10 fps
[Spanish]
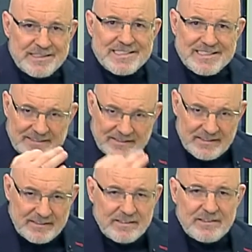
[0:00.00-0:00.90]

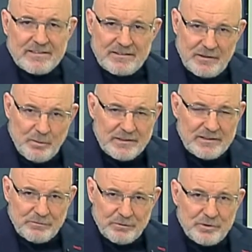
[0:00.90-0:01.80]

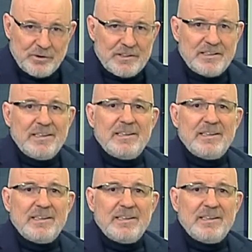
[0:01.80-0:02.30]
750 funciones.